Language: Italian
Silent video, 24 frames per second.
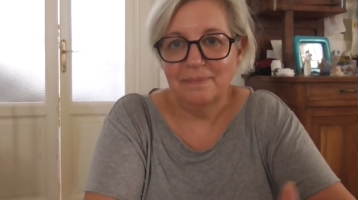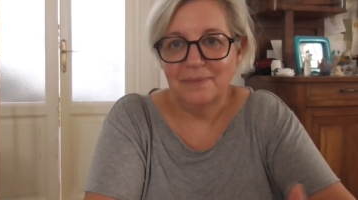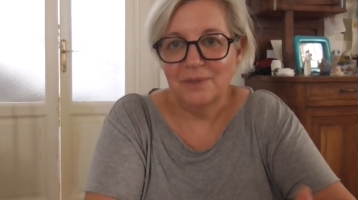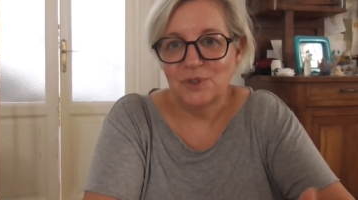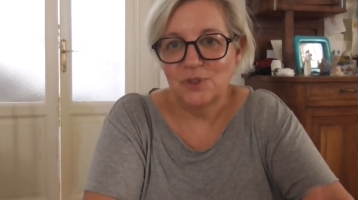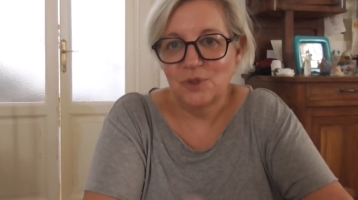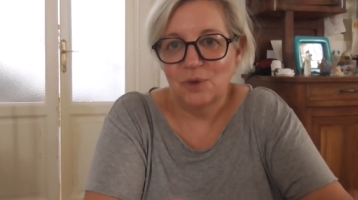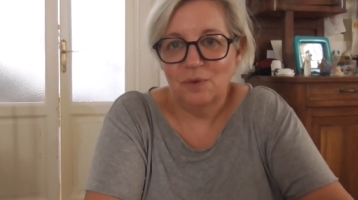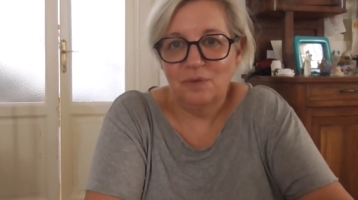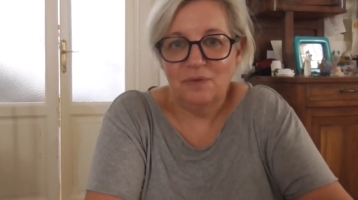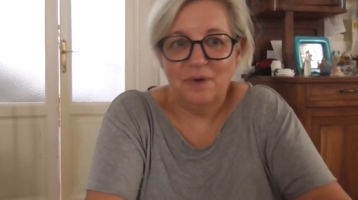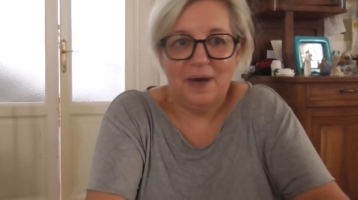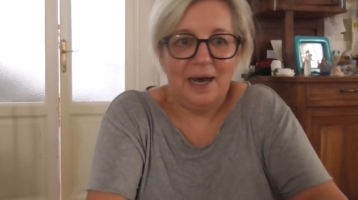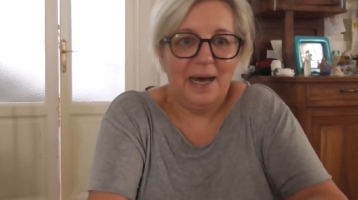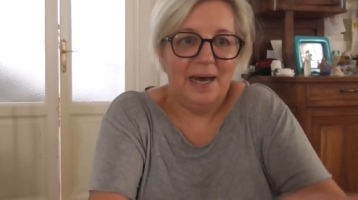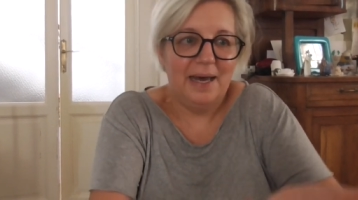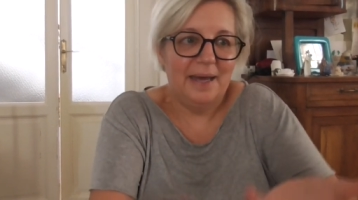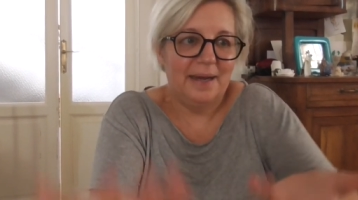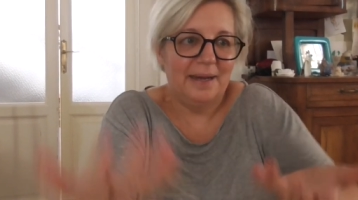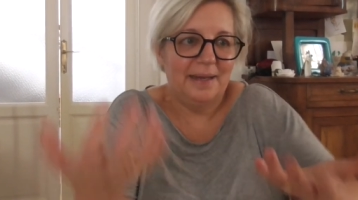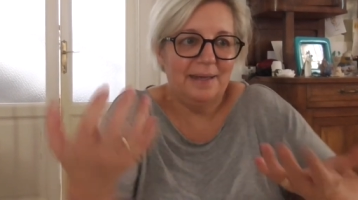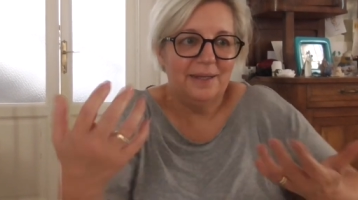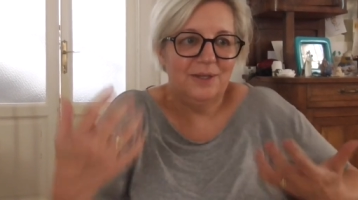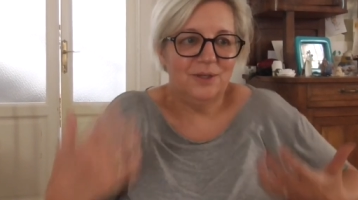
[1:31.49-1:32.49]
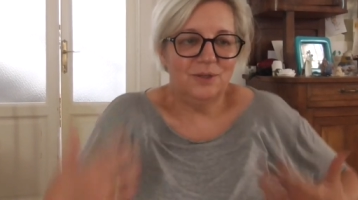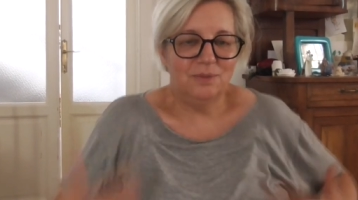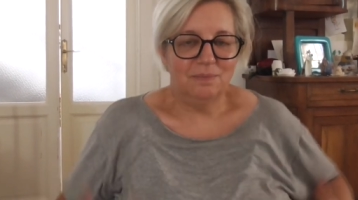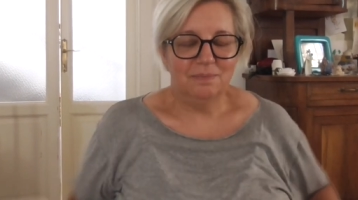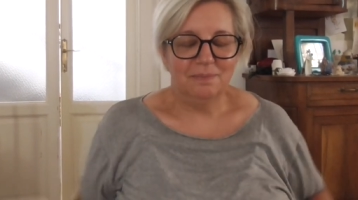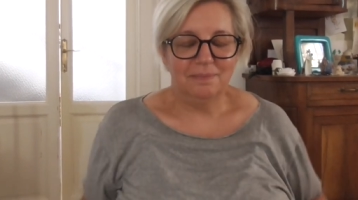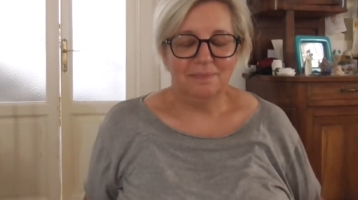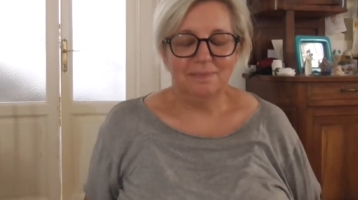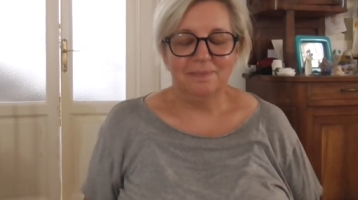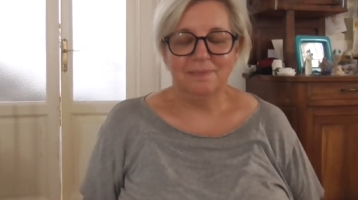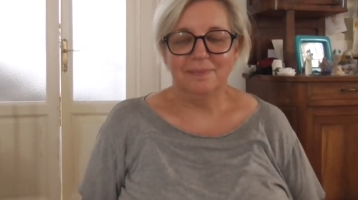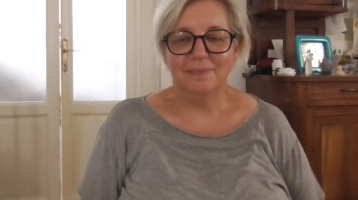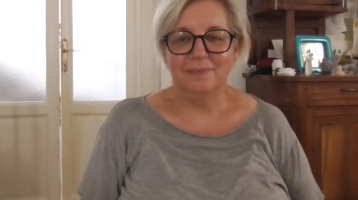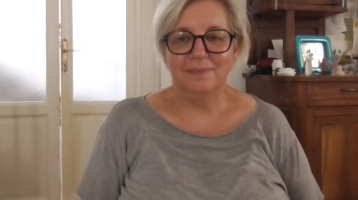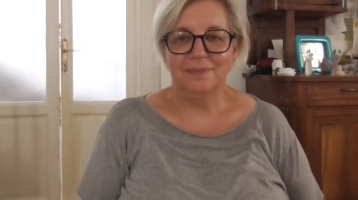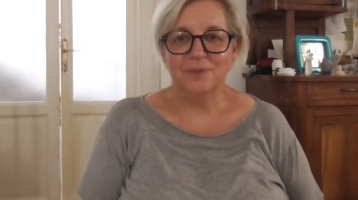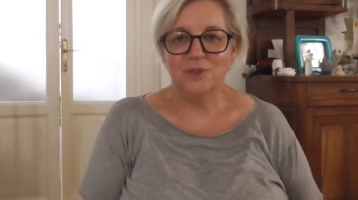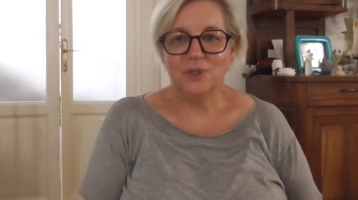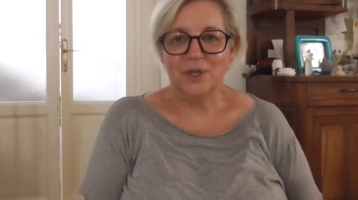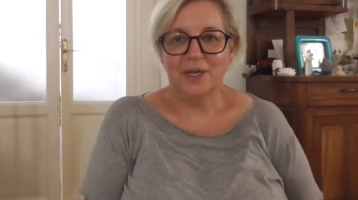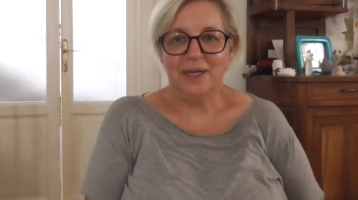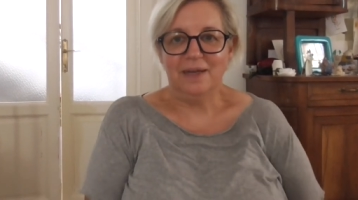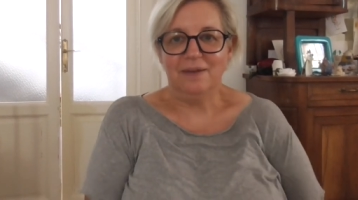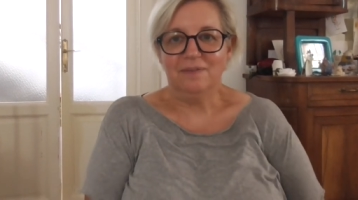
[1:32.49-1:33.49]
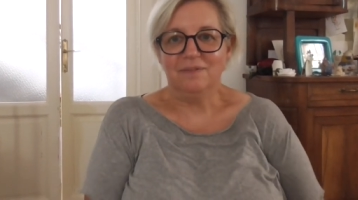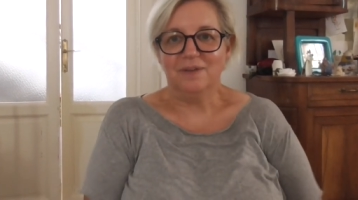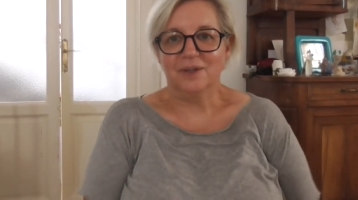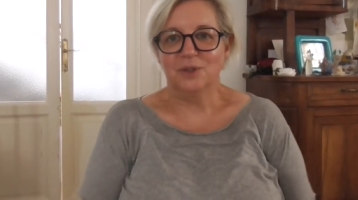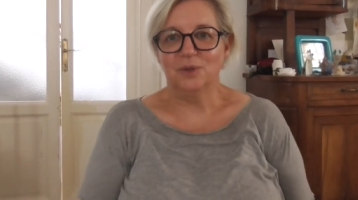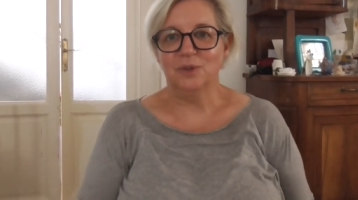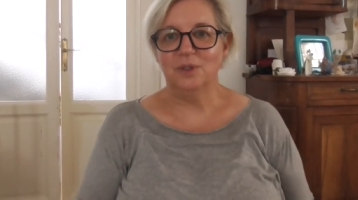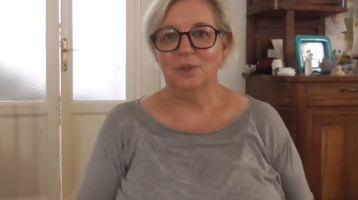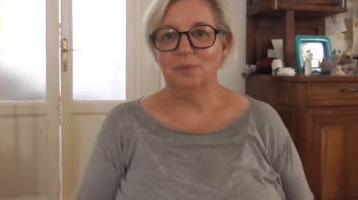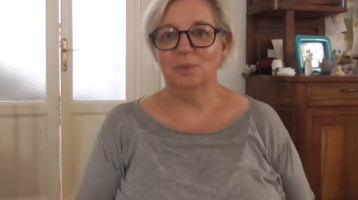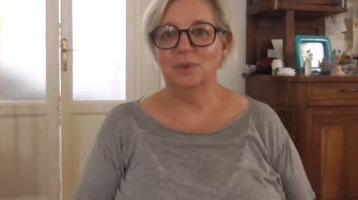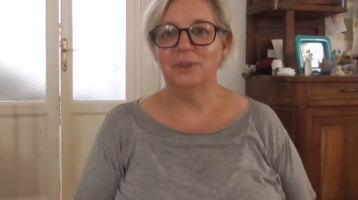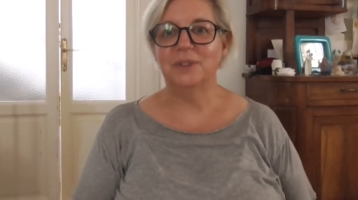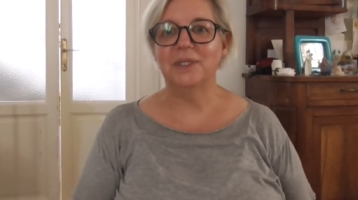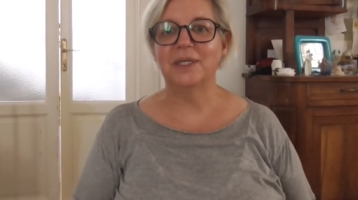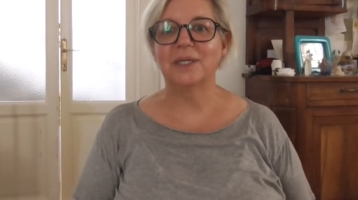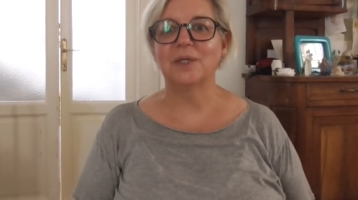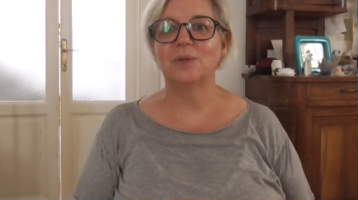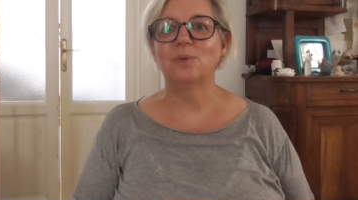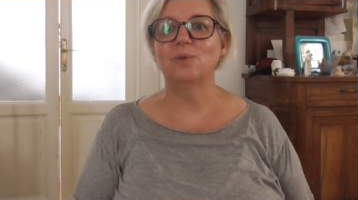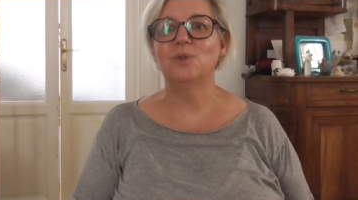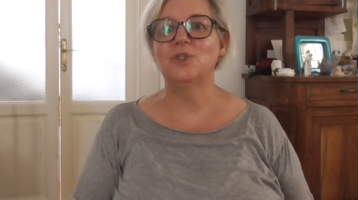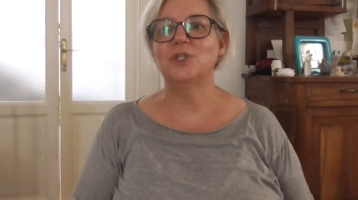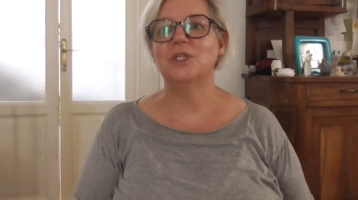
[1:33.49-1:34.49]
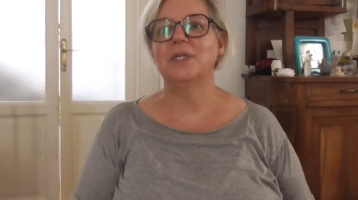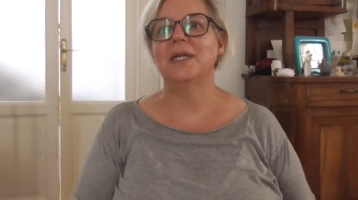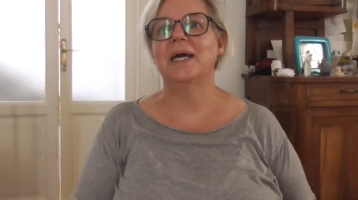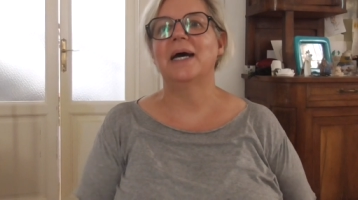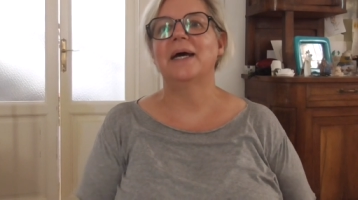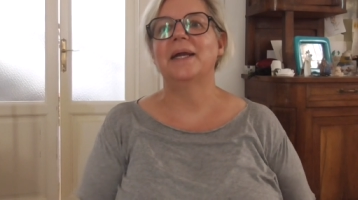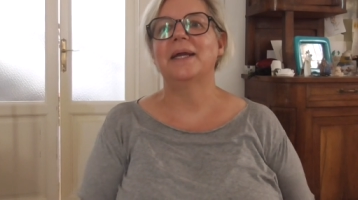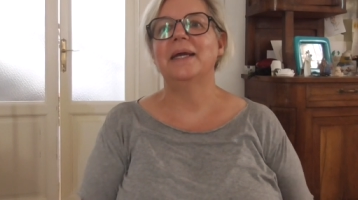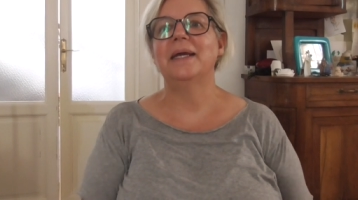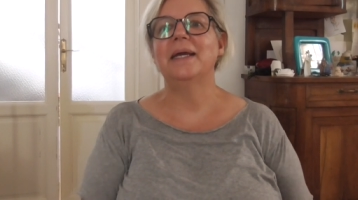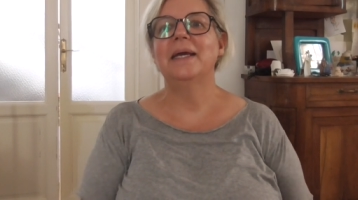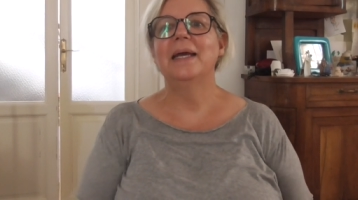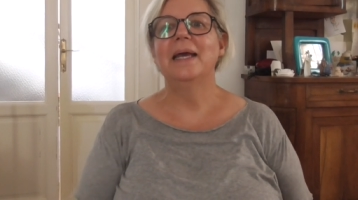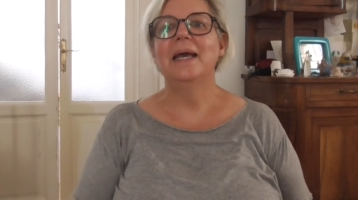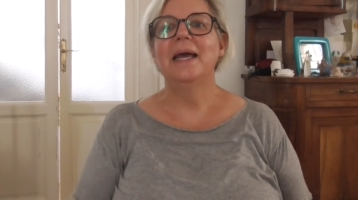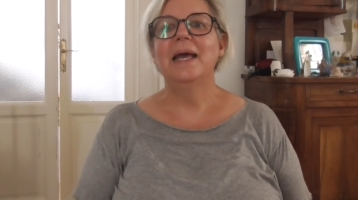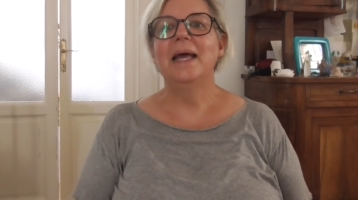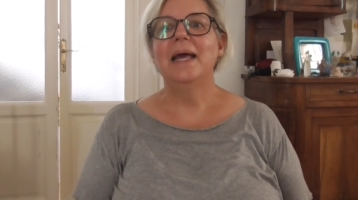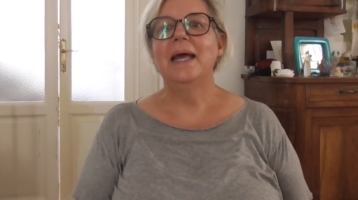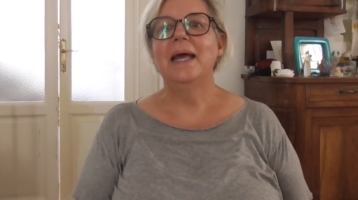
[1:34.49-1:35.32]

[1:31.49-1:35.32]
so fare, mm, cioè il fatto di poter cucinare